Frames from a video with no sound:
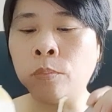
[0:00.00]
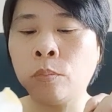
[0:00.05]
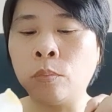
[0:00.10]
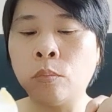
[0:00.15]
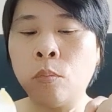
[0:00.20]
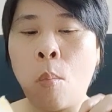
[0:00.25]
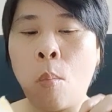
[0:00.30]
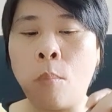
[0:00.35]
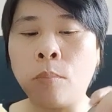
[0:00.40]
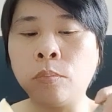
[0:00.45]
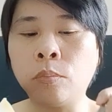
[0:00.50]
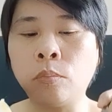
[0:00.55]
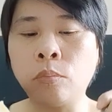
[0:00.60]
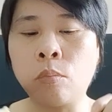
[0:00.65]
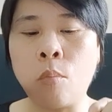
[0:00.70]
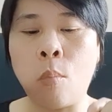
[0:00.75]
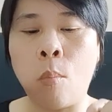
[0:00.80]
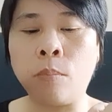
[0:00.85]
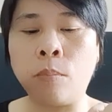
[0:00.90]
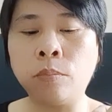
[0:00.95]
thuế
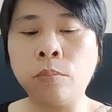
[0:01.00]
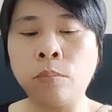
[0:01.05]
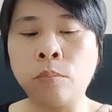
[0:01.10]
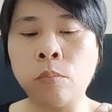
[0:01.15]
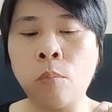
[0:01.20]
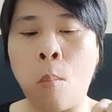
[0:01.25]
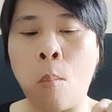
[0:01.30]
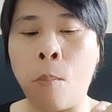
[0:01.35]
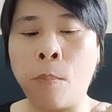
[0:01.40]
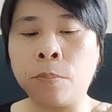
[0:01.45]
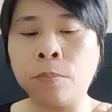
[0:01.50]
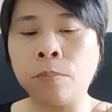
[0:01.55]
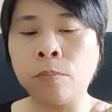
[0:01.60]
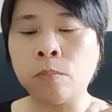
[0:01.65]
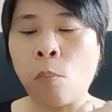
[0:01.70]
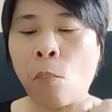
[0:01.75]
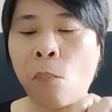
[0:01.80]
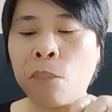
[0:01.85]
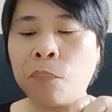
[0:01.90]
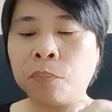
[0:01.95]
kể từ ngày hết
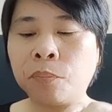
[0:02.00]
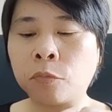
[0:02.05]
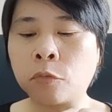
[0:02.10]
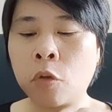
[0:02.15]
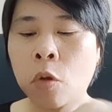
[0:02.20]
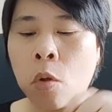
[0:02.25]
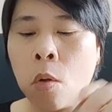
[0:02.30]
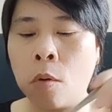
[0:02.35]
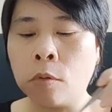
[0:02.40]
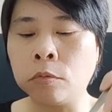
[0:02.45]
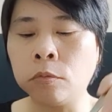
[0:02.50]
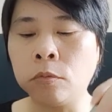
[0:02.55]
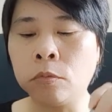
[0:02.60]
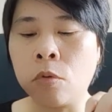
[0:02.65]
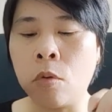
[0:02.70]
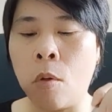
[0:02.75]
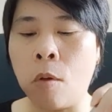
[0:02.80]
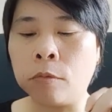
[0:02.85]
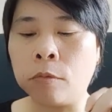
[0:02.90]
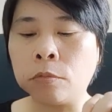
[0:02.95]
thời hạn phải nộp
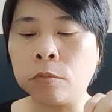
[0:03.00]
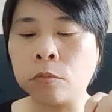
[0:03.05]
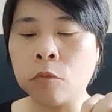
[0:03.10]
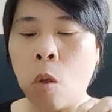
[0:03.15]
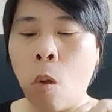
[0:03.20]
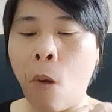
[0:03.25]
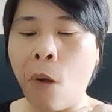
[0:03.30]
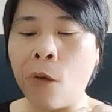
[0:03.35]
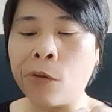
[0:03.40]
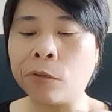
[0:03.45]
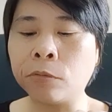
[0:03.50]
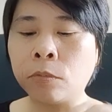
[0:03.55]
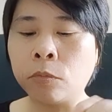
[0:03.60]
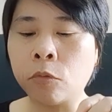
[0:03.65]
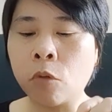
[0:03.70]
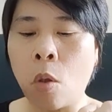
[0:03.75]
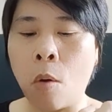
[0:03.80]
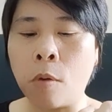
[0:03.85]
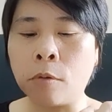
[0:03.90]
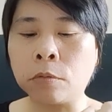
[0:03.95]
hồ sơ khai thuế.
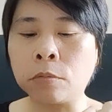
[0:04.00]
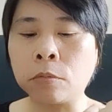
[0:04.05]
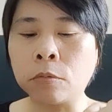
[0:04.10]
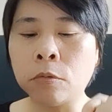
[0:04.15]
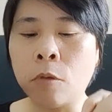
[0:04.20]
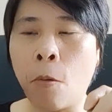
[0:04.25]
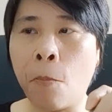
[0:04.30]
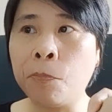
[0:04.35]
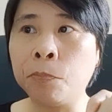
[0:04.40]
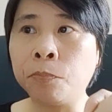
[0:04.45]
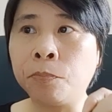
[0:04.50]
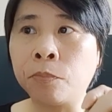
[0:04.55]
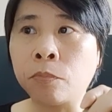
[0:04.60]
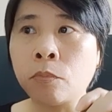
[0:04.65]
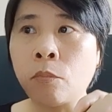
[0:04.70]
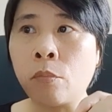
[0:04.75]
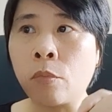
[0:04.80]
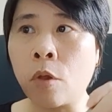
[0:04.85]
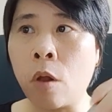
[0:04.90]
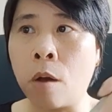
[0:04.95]

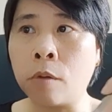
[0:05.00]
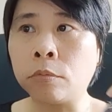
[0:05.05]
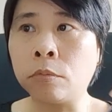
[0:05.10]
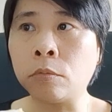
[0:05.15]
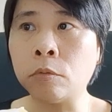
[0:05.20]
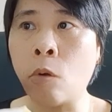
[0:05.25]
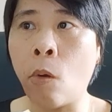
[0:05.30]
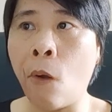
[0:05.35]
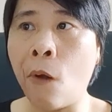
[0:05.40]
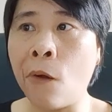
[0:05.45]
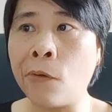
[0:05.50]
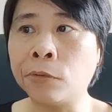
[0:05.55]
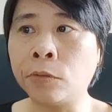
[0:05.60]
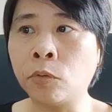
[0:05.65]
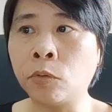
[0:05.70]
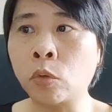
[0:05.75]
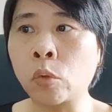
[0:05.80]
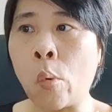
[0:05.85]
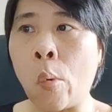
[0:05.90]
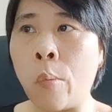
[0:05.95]
3.
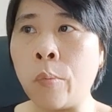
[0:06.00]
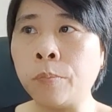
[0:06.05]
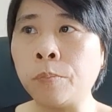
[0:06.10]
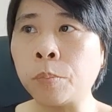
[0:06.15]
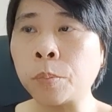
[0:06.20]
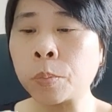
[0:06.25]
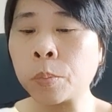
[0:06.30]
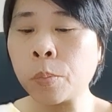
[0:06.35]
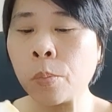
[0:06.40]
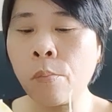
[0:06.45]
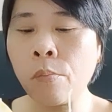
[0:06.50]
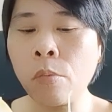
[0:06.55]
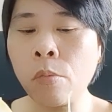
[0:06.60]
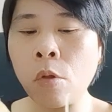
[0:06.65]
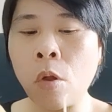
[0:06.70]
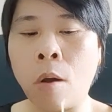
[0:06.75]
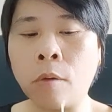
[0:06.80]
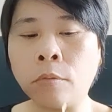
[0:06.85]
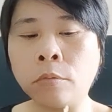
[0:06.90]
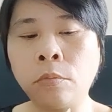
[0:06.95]
Người nộp thuế phải
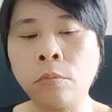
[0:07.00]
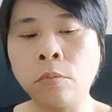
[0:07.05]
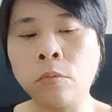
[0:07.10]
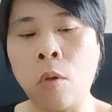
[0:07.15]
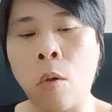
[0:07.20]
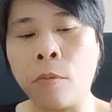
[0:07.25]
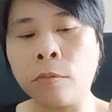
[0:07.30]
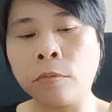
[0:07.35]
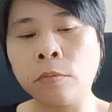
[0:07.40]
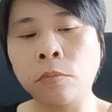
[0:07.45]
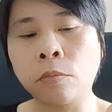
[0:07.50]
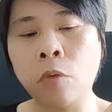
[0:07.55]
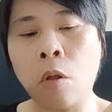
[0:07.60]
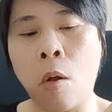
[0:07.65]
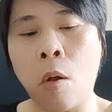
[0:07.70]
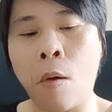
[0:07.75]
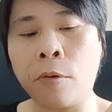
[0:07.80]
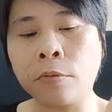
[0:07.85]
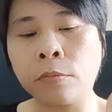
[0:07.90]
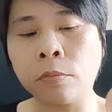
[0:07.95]
gửi đến cơ quan
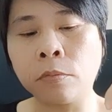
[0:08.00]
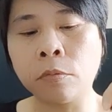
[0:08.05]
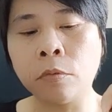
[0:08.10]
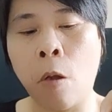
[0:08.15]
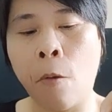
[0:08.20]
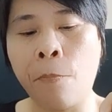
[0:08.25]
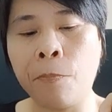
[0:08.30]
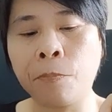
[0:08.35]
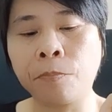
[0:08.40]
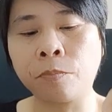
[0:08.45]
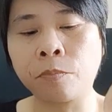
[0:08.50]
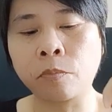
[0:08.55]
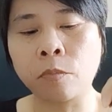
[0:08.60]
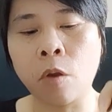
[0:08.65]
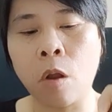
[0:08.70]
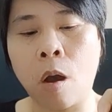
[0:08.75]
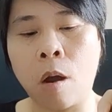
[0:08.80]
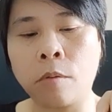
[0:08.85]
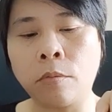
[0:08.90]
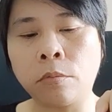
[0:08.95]
thuế văn bản
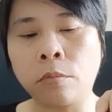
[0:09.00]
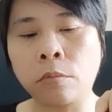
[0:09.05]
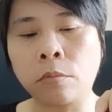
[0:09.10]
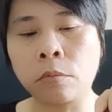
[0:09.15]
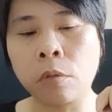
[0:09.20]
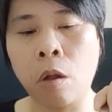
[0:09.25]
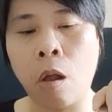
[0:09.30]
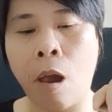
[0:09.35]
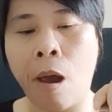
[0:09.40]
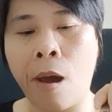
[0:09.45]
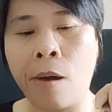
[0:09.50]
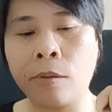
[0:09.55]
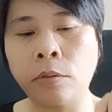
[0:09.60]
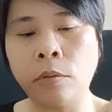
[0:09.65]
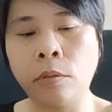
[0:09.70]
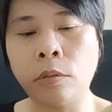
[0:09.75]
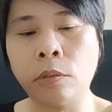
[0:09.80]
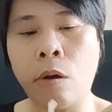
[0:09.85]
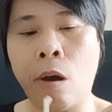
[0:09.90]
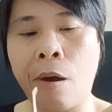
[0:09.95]
đề nghị gia
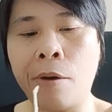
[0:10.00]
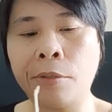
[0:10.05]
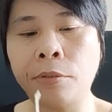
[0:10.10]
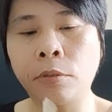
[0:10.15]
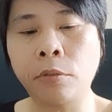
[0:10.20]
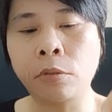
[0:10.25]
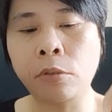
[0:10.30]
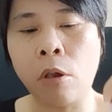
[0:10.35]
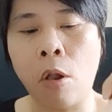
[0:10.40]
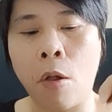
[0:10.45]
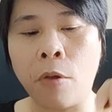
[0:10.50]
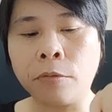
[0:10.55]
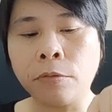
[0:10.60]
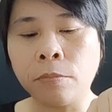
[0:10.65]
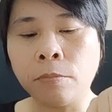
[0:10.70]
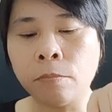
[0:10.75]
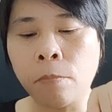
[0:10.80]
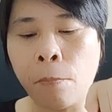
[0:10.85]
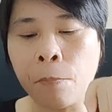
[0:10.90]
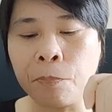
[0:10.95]
hạn nộp hồ sơ
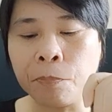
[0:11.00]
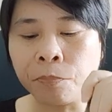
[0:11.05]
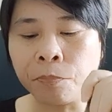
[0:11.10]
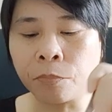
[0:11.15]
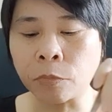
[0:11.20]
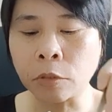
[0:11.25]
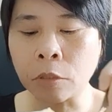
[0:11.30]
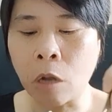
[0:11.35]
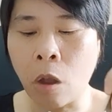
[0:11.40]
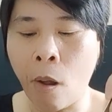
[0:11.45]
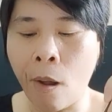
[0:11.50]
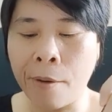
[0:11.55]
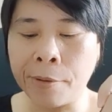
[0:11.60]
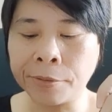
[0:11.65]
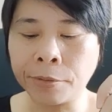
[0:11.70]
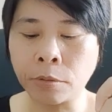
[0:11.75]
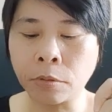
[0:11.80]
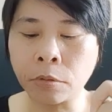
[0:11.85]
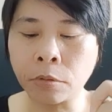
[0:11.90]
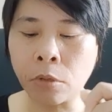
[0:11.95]
khai thuế trước
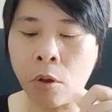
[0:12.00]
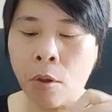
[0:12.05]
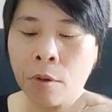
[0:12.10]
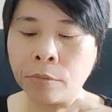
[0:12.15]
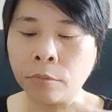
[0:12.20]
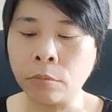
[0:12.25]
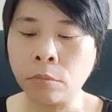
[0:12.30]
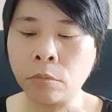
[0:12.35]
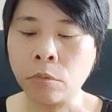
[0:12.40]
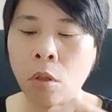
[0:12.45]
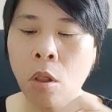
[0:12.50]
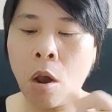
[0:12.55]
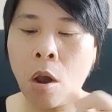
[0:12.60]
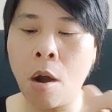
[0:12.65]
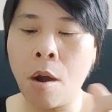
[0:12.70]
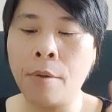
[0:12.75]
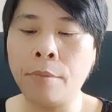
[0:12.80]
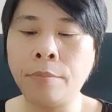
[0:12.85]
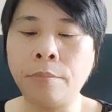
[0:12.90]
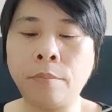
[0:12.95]
khi hết thời
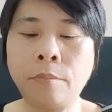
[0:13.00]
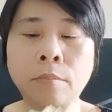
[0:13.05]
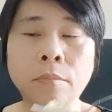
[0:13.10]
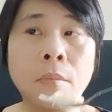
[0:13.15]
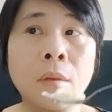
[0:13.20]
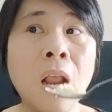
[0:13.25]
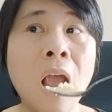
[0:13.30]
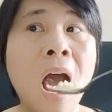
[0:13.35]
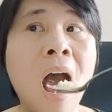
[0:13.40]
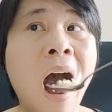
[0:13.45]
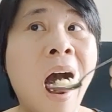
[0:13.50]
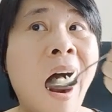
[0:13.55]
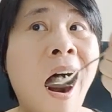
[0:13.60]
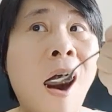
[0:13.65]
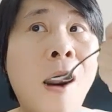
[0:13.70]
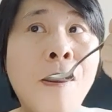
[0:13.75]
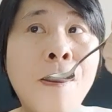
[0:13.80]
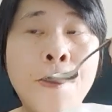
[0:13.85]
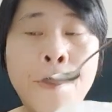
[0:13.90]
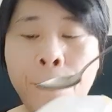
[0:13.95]
hạn nộp hồ
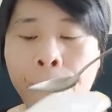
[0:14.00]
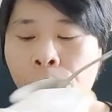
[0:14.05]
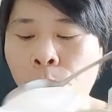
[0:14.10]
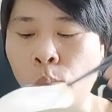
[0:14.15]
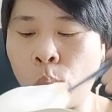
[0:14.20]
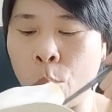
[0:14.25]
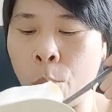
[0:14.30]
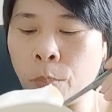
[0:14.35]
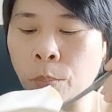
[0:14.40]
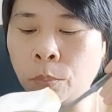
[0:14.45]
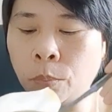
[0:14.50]
sơ khai thuế,